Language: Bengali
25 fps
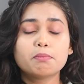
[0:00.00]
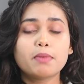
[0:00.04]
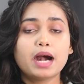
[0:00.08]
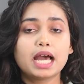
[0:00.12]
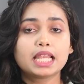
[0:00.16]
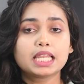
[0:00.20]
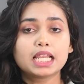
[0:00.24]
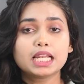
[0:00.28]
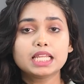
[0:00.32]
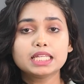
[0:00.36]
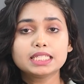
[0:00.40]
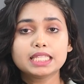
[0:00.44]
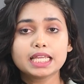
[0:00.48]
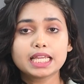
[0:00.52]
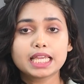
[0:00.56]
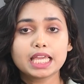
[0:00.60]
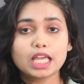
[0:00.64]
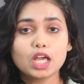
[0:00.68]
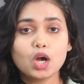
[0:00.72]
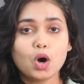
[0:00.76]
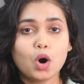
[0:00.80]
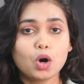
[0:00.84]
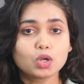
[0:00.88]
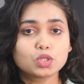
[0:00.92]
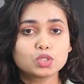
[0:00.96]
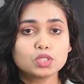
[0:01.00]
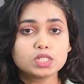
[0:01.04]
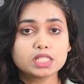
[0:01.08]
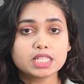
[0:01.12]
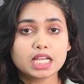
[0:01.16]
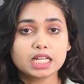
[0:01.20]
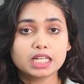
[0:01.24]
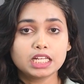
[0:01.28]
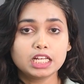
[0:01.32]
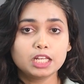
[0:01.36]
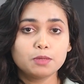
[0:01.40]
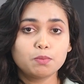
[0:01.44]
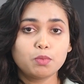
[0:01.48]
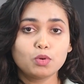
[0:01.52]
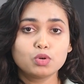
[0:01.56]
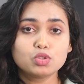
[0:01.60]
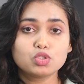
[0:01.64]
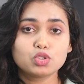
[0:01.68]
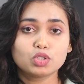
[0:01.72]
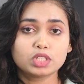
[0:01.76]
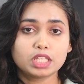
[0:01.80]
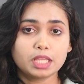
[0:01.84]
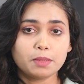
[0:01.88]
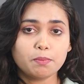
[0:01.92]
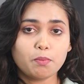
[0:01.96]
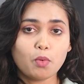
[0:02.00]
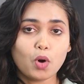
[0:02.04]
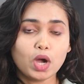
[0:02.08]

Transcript: মানালি থেকে অটল টানেলে পৌঁছতে